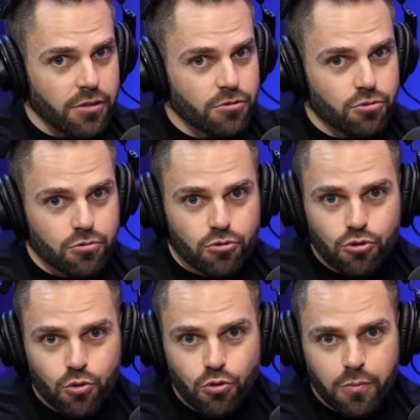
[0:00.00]
Eu não
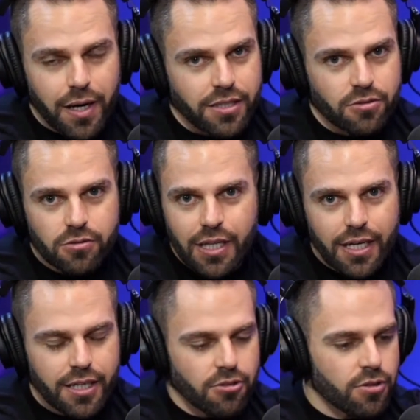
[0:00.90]
discuto o básico. Tem que
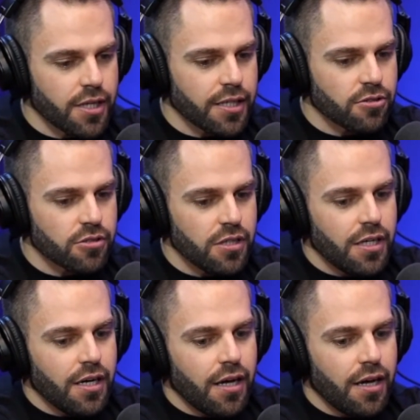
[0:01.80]
ter nutrientes.
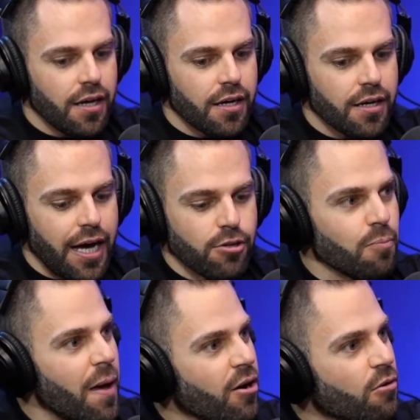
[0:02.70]
É, aí tu
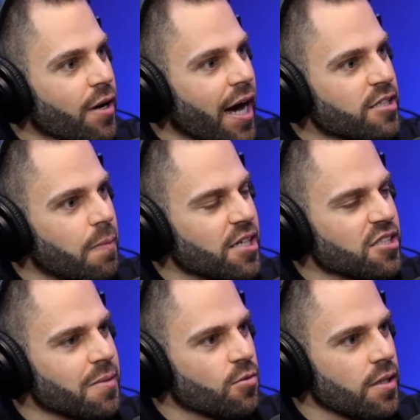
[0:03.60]
pega uma colher de pão de
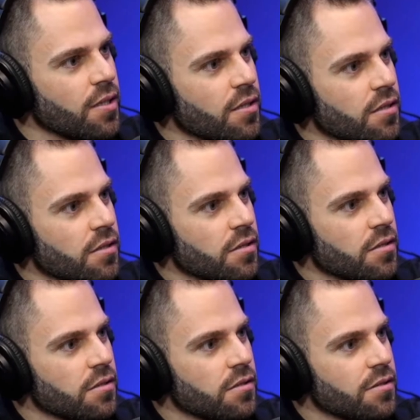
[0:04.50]
amendoim.
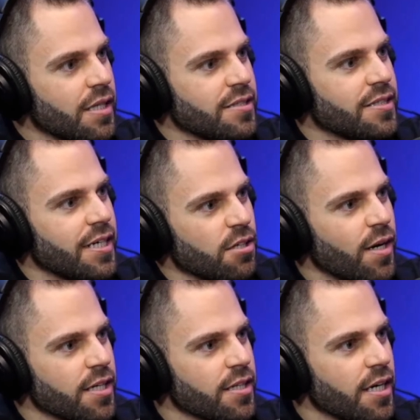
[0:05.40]
Tem
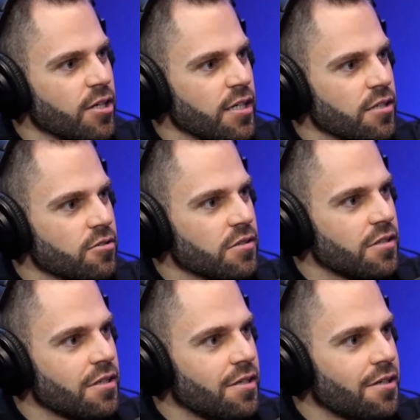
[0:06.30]
140 calorias.
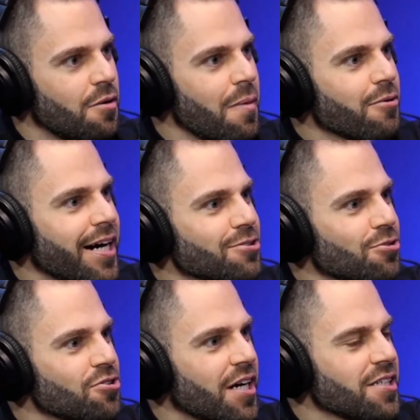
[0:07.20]
Uma colher de
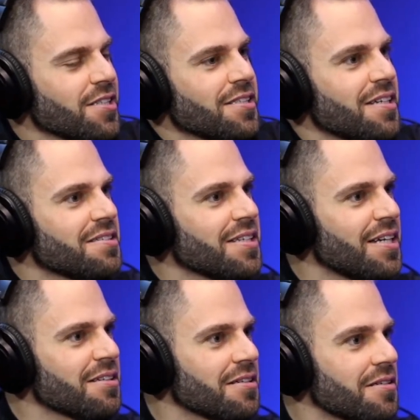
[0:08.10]
doce de leite tem
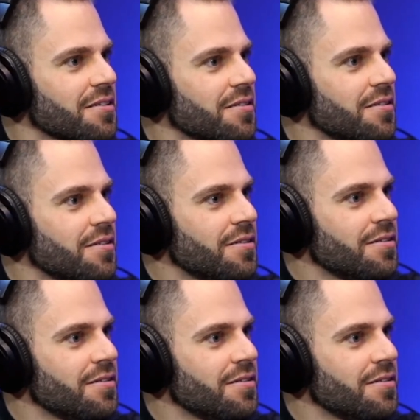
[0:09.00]
60. Ué?